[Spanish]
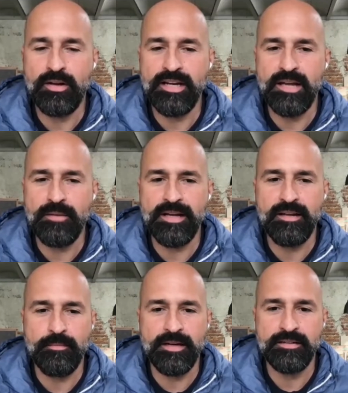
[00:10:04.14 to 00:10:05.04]
No hay nada
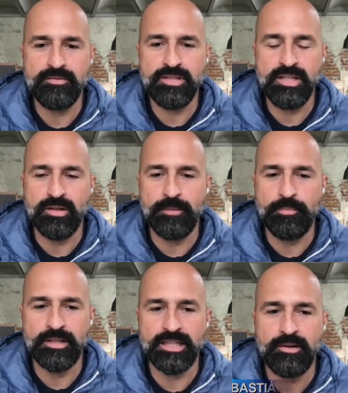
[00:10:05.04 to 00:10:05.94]
más, más chido que
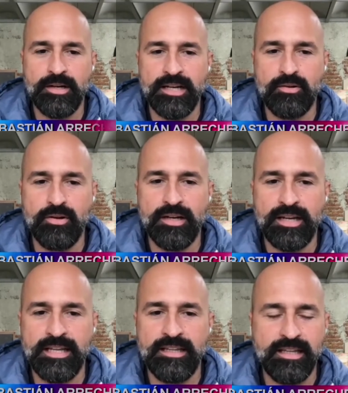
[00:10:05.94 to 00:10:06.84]
poder trabajar con
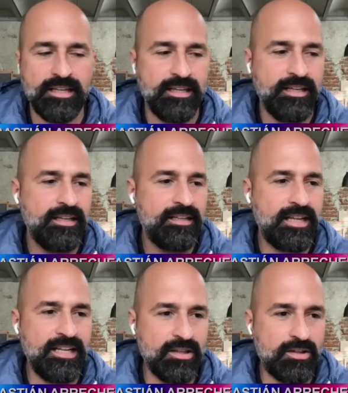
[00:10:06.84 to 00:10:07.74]
gente
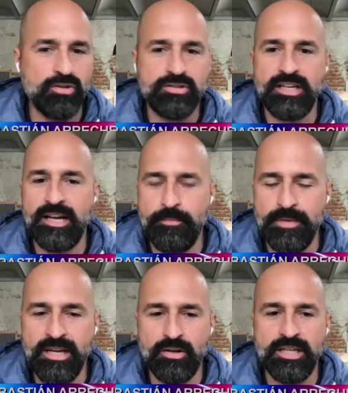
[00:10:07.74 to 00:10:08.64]
talentosa,
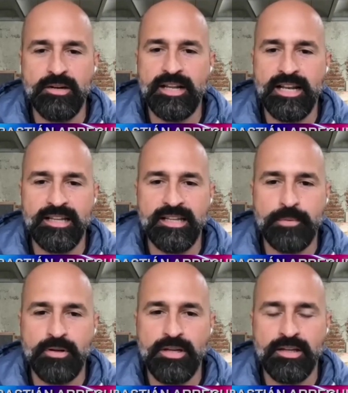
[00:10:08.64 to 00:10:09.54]
amigos, llevar adelante
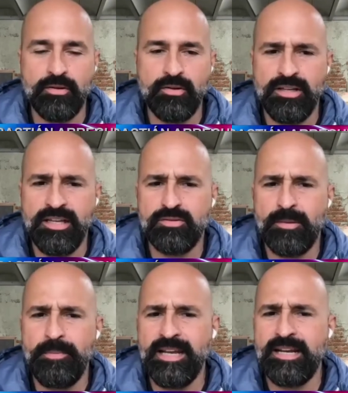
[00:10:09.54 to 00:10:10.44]
proyectos y
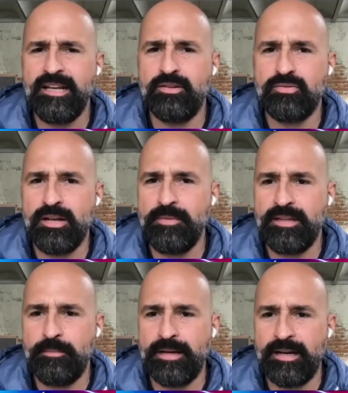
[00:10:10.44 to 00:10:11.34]
eso aplica no
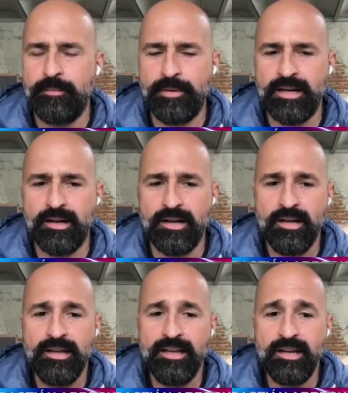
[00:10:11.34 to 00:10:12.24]
solamente para, para
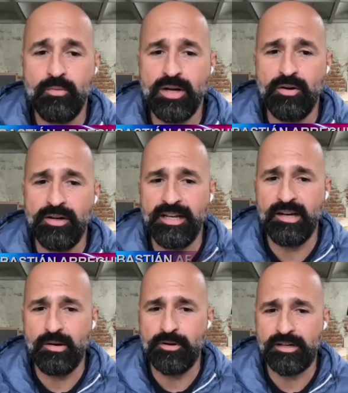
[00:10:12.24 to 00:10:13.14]
una
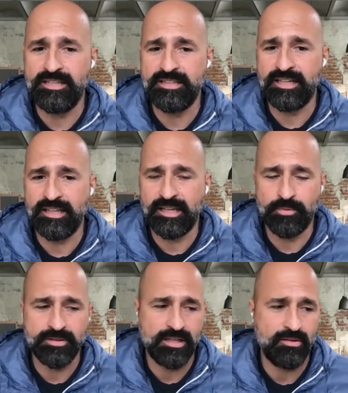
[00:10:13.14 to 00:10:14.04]
ONG como Reinserta, que
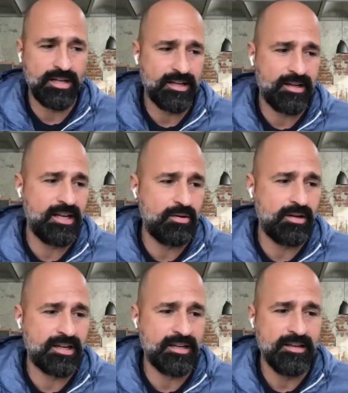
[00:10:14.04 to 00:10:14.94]
por cierto es la,
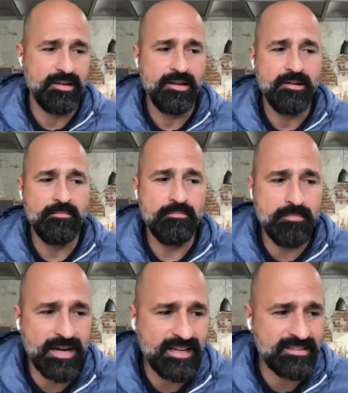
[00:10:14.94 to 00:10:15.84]
ONG
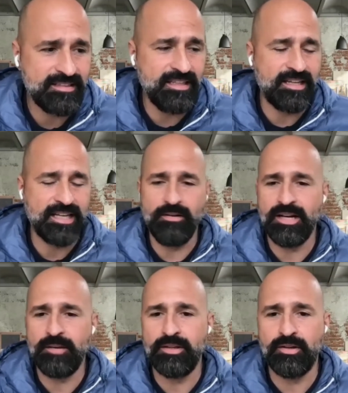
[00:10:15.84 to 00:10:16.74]
más
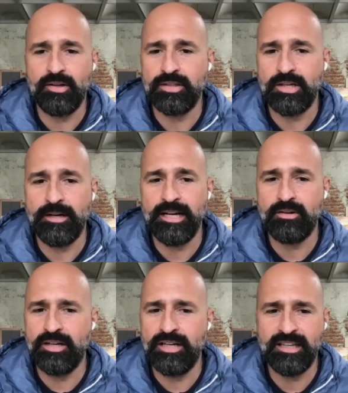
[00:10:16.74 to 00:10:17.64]
increíble que me ha tocado
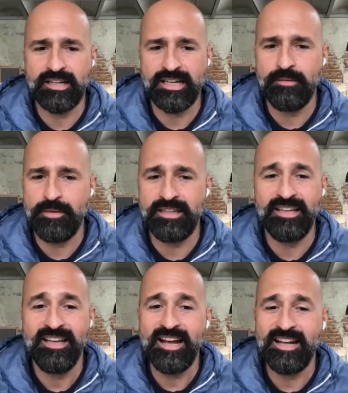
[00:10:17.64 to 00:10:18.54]
trabajar con gente
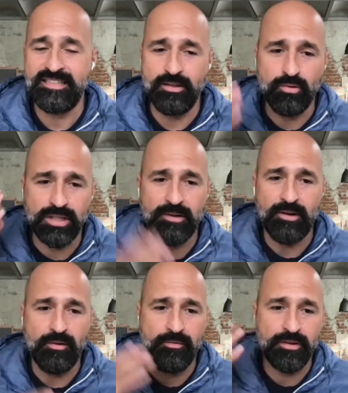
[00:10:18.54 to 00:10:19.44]
realmente haciendo un
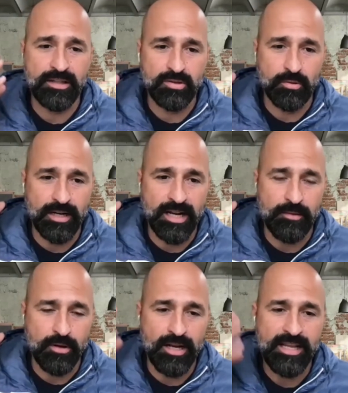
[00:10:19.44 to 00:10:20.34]
trabajo fuerte sobre
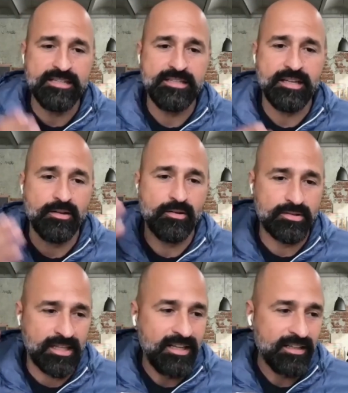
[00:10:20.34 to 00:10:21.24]
la violencia, ¿no? O
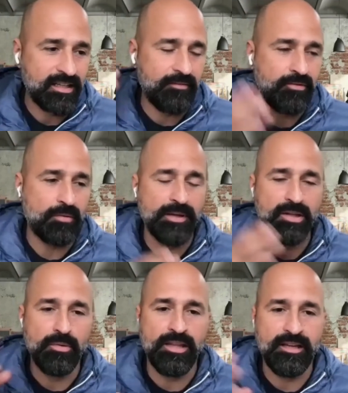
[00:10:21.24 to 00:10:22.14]
sea,
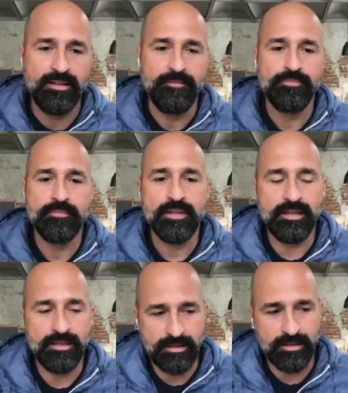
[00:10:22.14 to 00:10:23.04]
transformando vidas
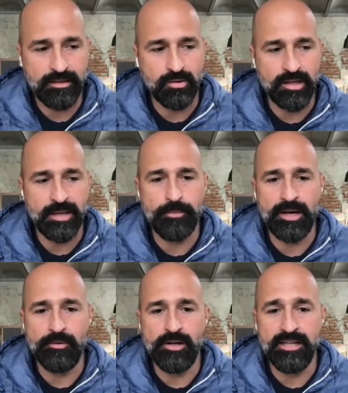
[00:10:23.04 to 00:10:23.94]
este, tocadas
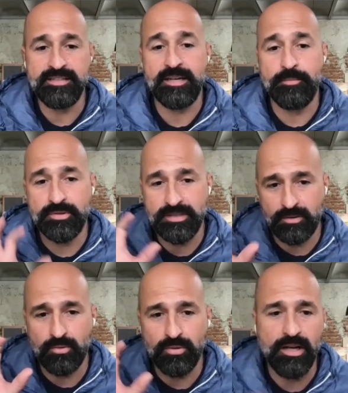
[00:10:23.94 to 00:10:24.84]
por la violencia, que por
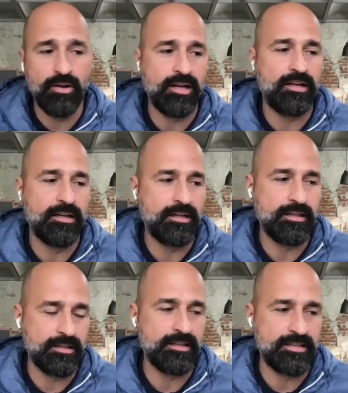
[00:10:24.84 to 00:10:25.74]
cierto es un eslogan
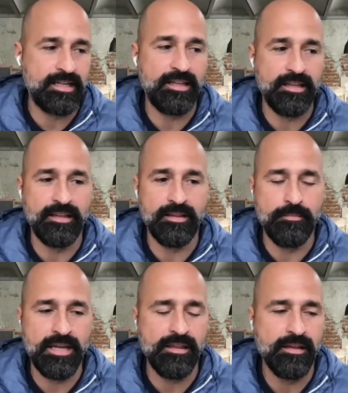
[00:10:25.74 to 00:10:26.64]
que, sale de, de
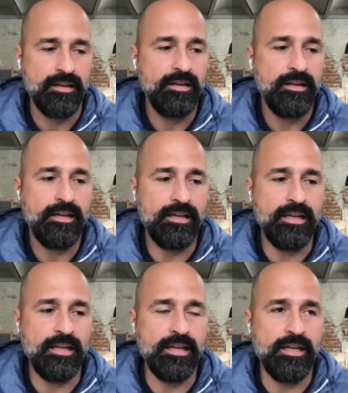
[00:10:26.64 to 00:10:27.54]
Made,
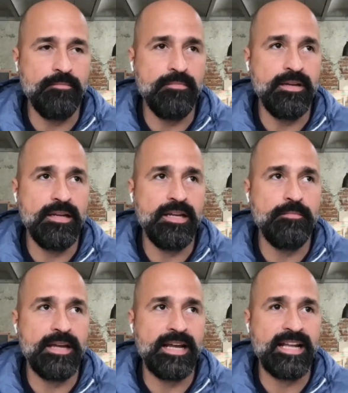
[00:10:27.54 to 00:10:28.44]
y,
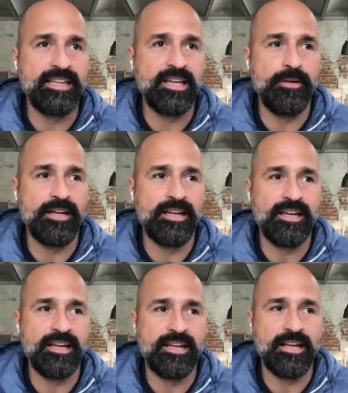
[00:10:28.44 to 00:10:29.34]
me encanta ver
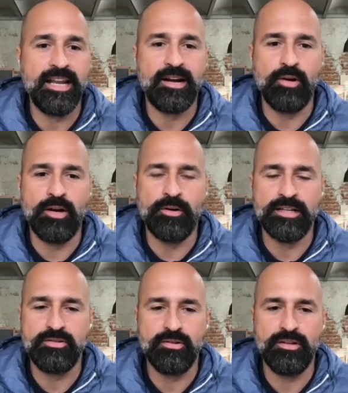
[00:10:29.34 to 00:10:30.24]
que, la
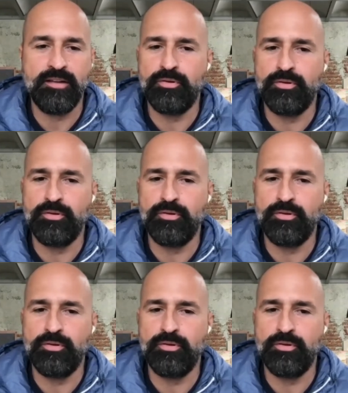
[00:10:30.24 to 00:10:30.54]
colaboración da